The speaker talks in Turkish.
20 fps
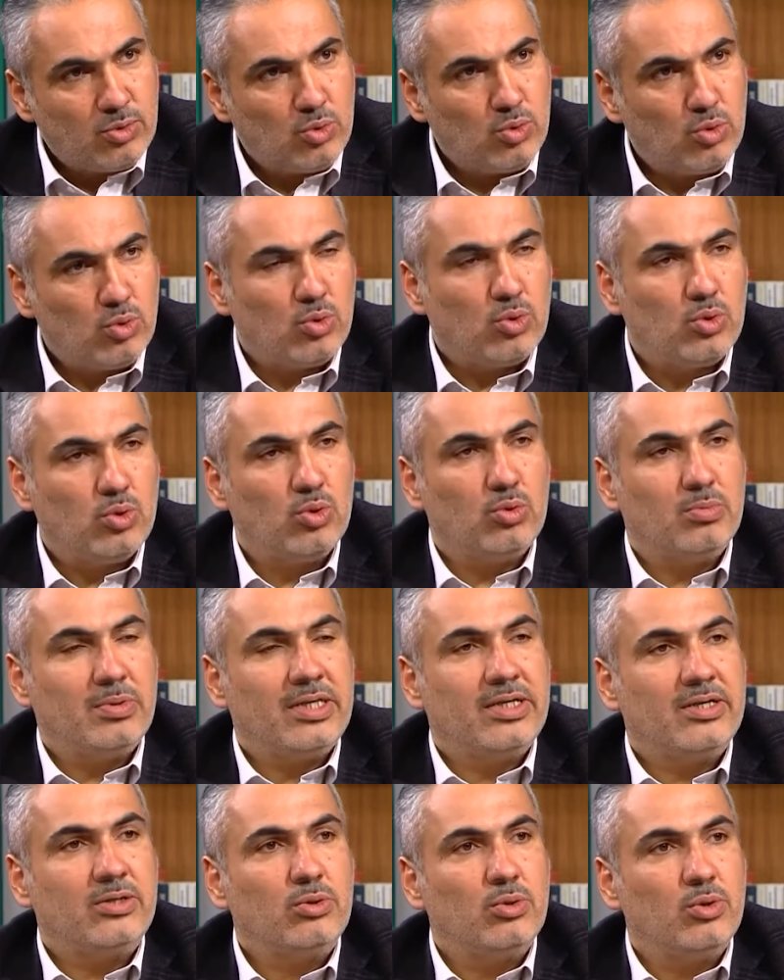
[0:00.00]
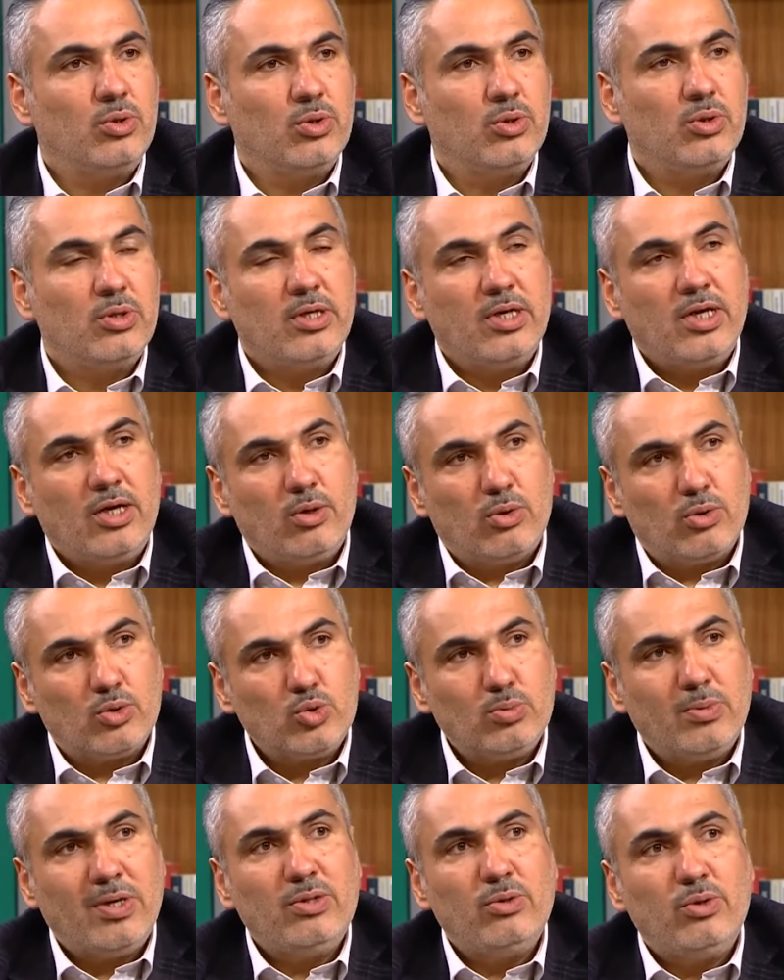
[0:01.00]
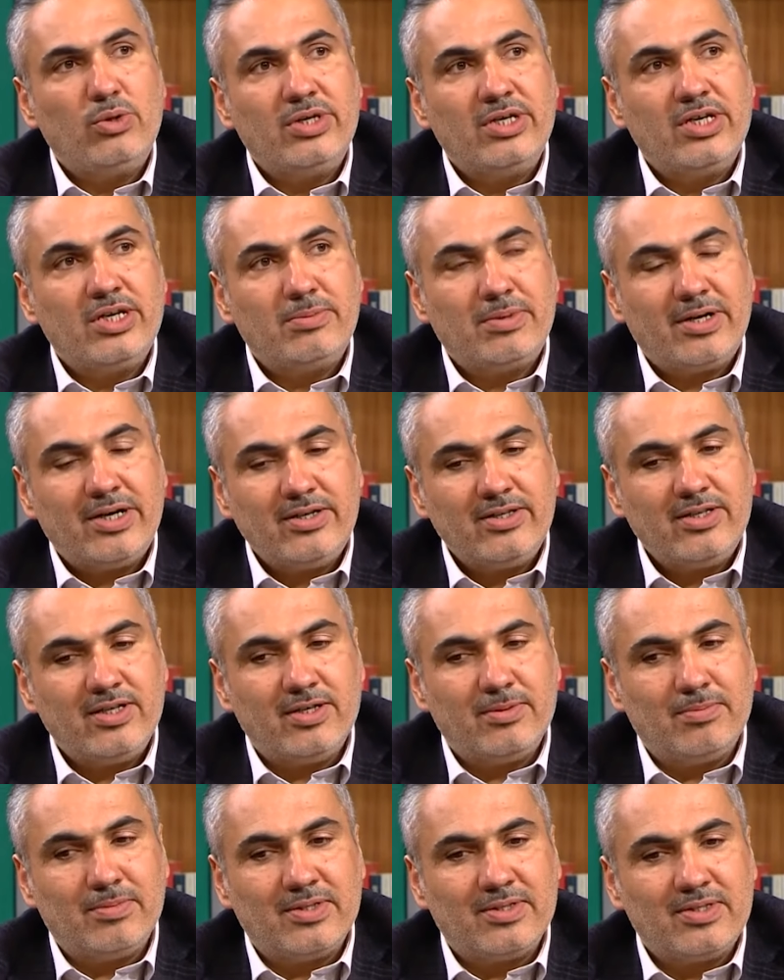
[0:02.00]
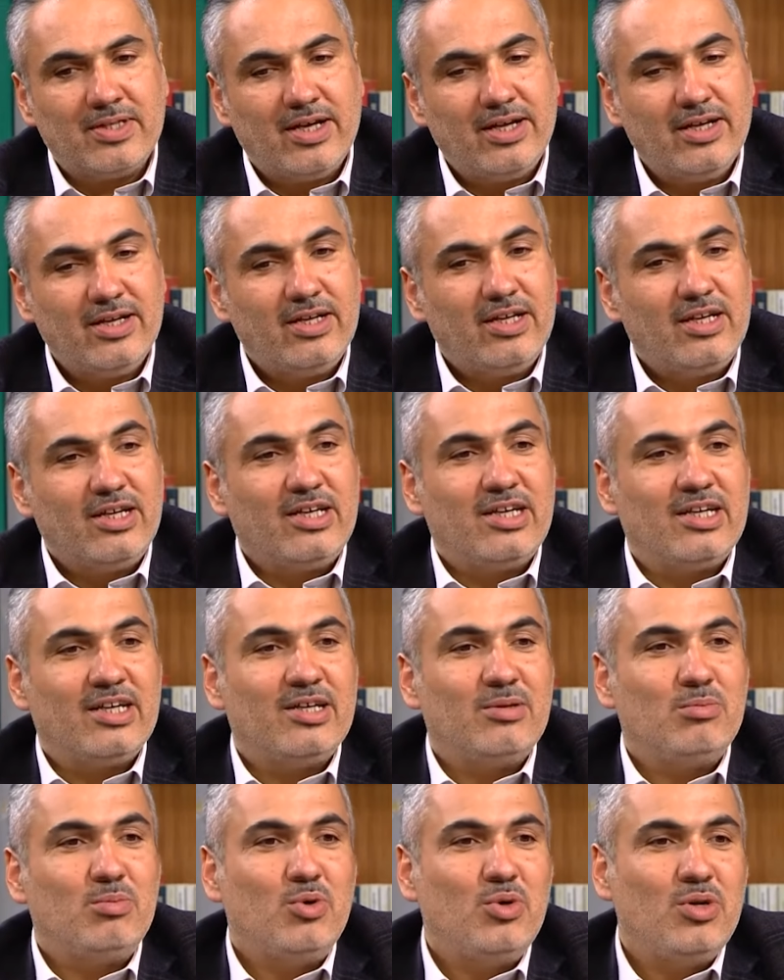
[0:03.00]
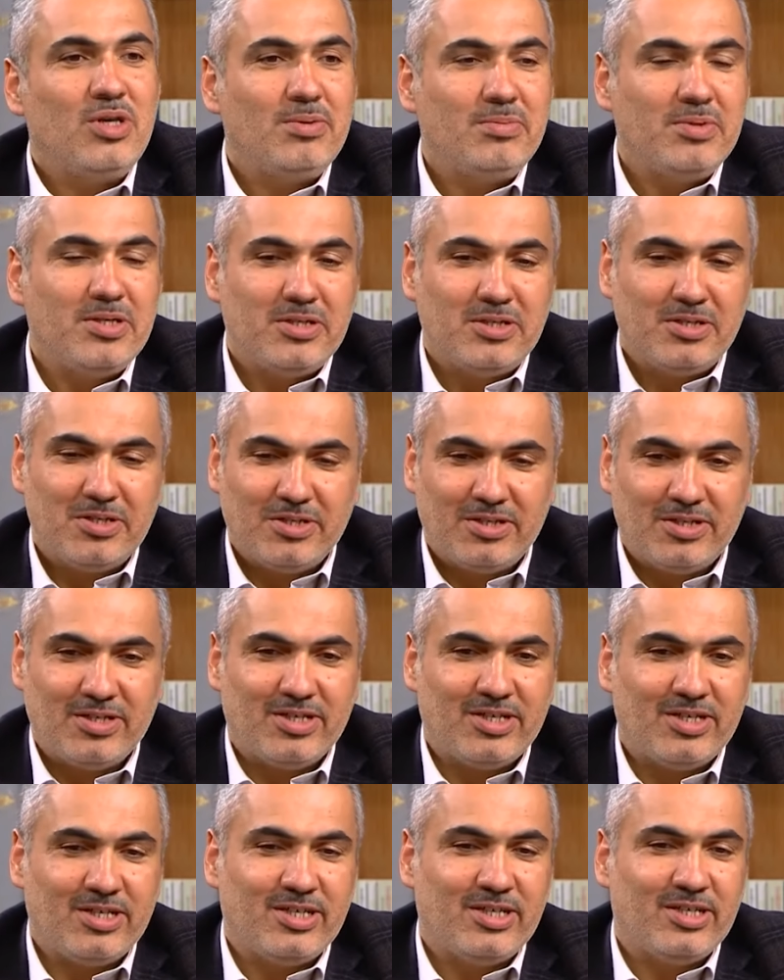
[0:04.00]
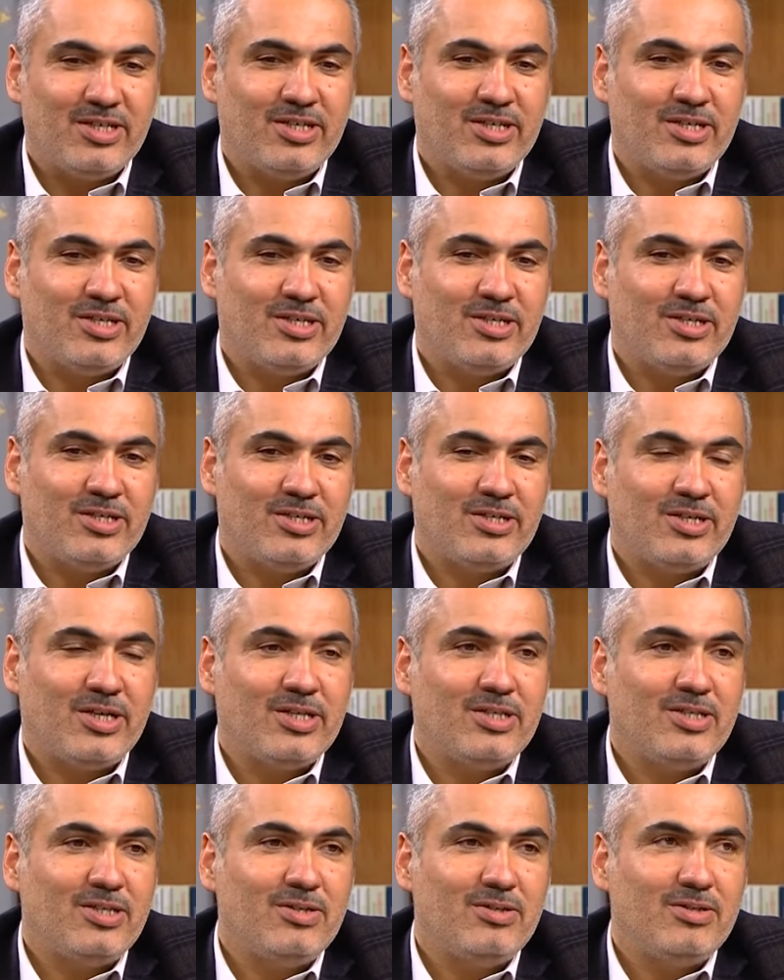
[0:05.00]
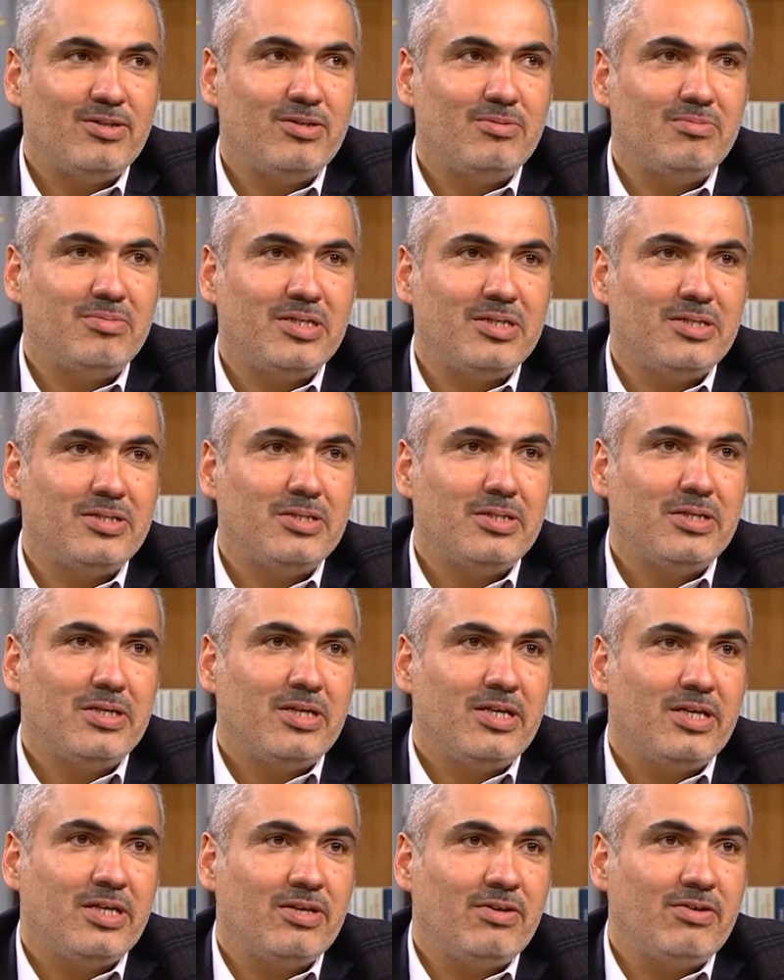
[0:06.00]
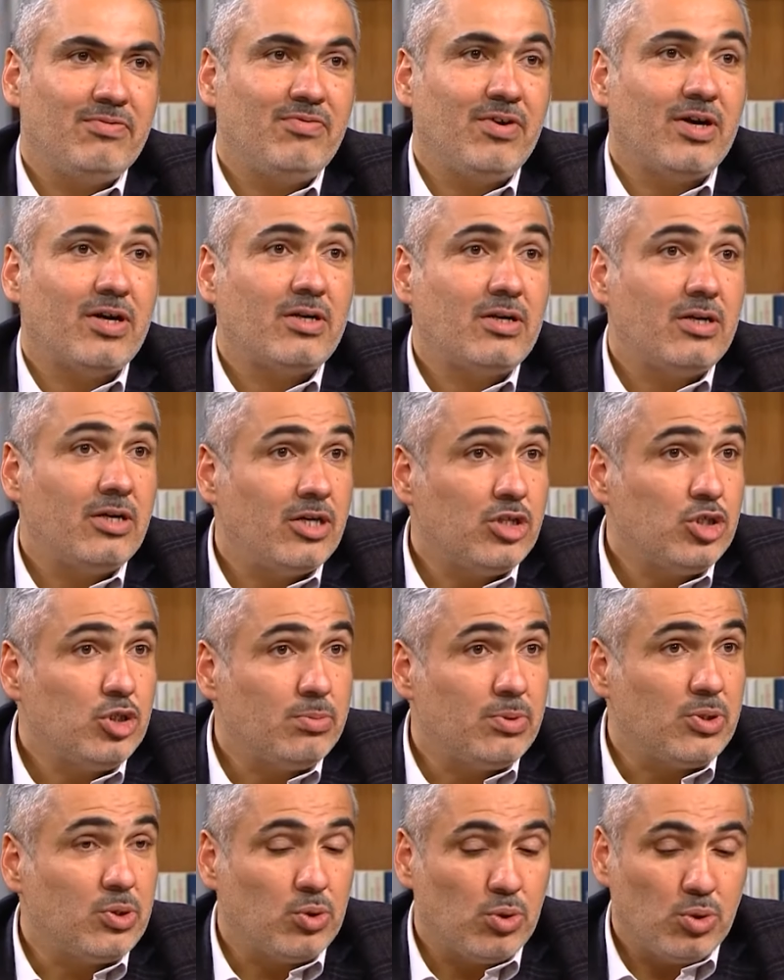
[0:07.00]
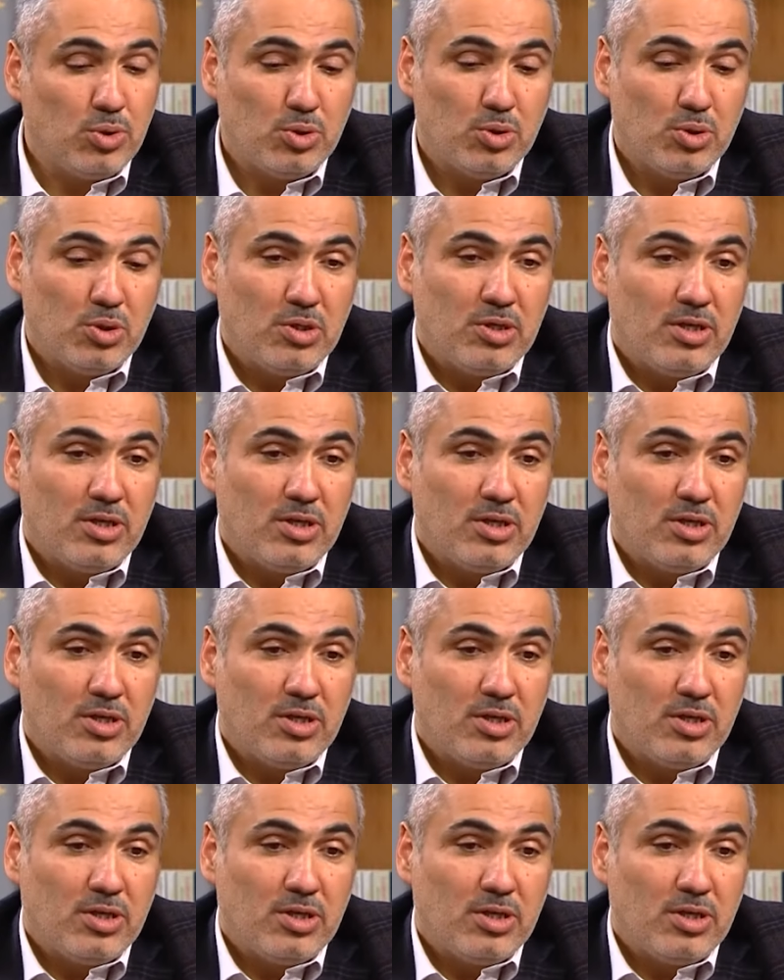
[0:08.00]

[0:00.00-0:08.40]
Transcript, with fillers: tutulduğu belirtiliyor. Osmanlı örneğine baktığımızda e, böyle bir e, katı bir e, farklılaşma yok.